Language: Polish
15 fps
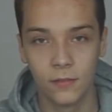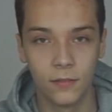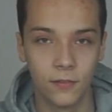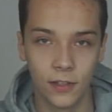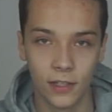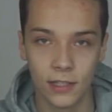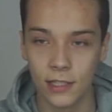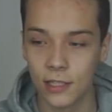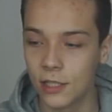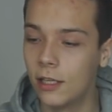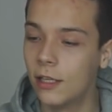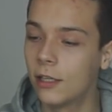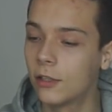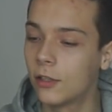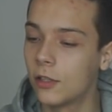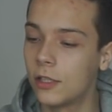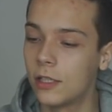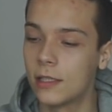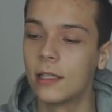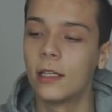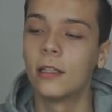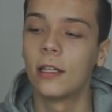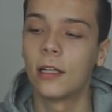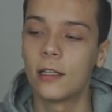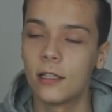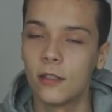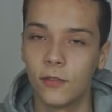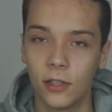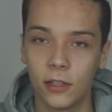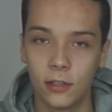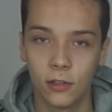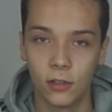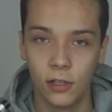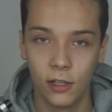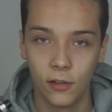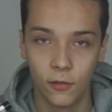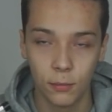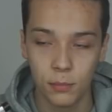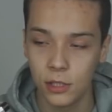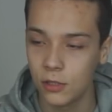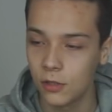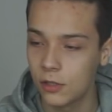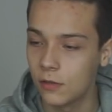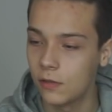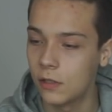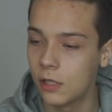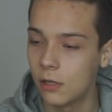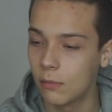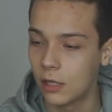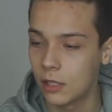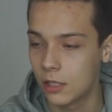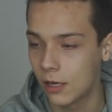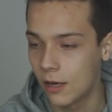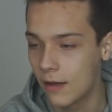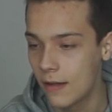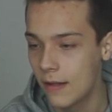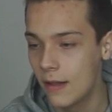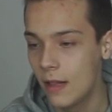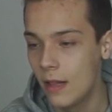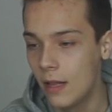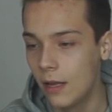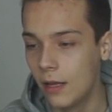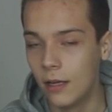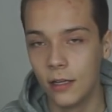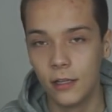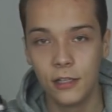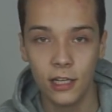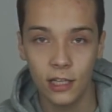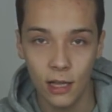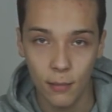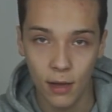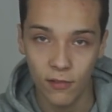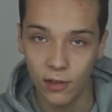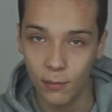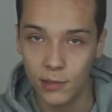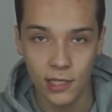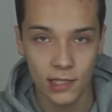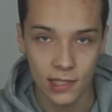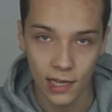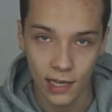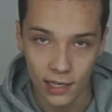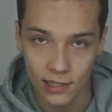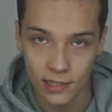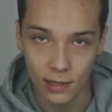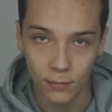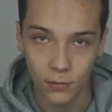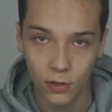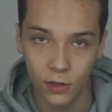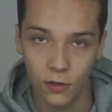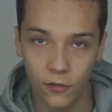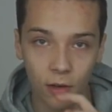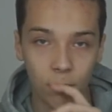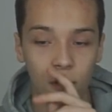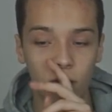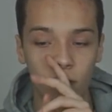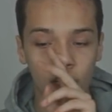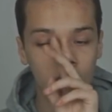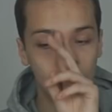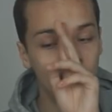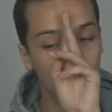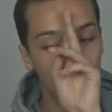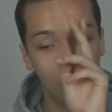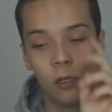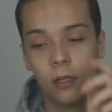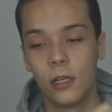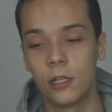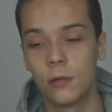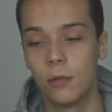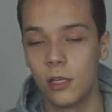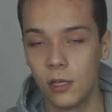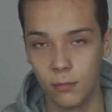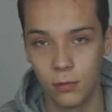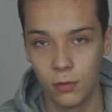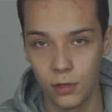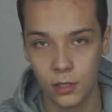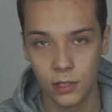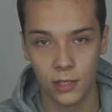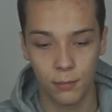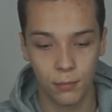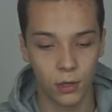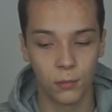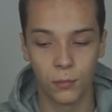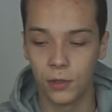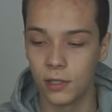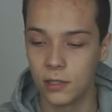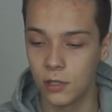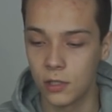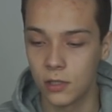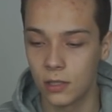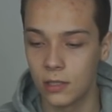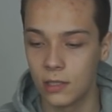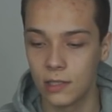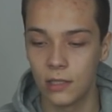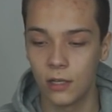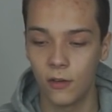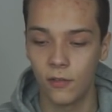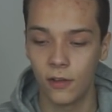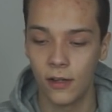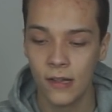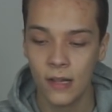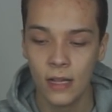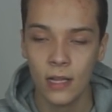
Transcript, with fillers: Więc jeżeli ktoś jest zainteresowany, to link w opisie oczywiście macie. E, nie namawiam, nie zachęcam do wapowania ogólnie, żeby nie było, że promuję coś, co jest niezdrowe.